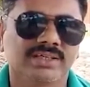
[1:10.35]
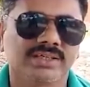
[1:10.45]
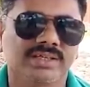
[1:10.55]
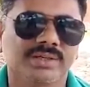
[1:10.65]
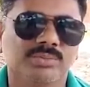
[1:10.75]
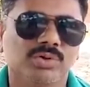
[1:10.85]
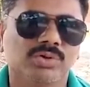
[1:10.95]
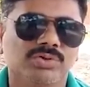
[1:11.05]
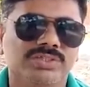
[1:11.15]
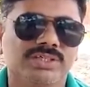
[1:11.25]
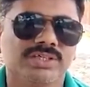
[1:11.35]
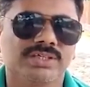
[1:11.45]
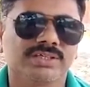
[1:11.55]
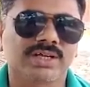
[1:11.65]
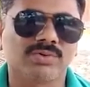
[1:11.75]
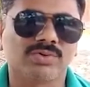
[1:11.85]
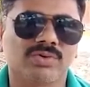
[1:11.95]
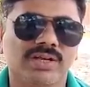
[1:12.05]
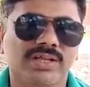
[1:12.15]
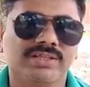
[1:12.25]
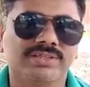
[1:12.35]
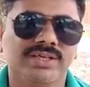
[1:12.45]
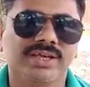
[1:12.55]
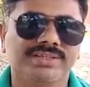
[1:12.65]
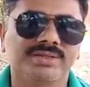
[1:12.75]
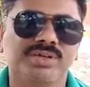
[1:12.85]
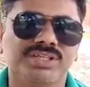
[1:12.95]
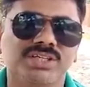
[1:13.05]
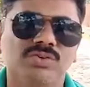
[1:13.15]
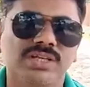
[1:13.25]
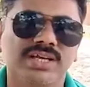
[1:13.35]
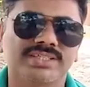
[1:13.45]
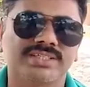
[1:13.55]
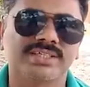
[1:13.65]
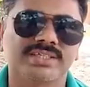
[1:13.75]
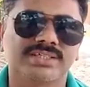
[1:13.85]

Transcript: গিয়ে বলল যে টাউন হলের যে এসি মেশিনগুলি আছে